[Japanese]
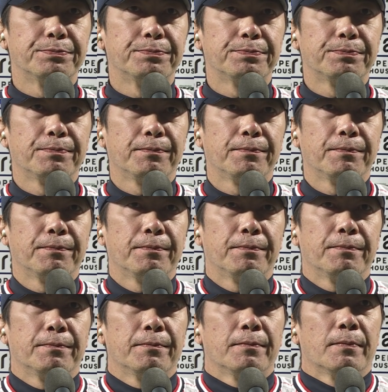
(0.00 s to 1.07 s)
キャッチャーの中
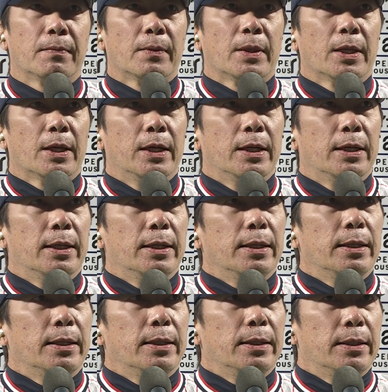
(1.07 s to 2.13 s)
村選手を含めて素晴らし
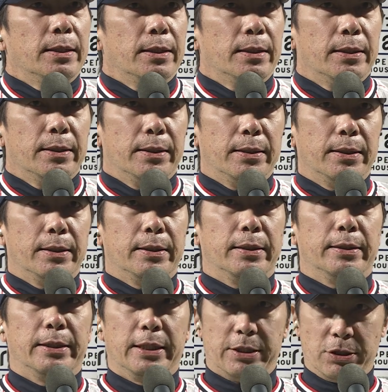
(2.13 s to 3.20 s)
い投手陣作りました
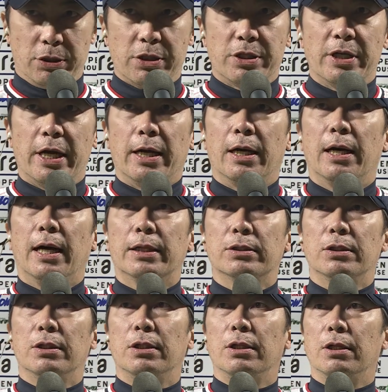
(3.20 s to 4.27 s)
ねあそうですねあ
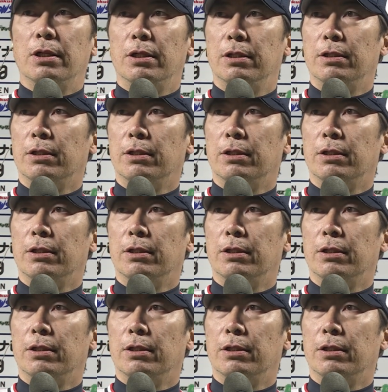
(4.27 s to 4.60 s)
の